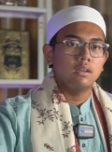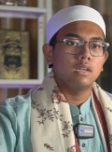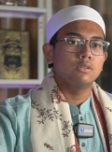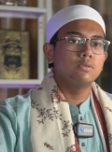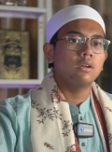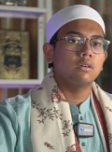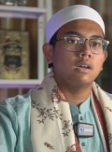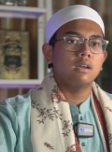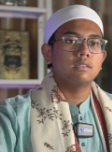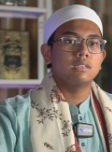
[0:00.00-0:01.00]
dan dua
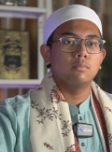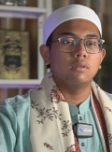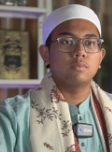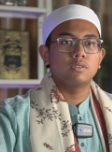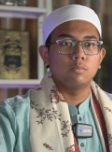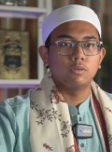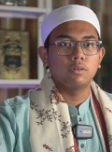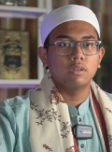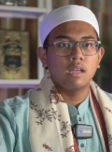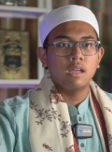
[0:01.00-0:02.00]
rakaat sebelum subuh.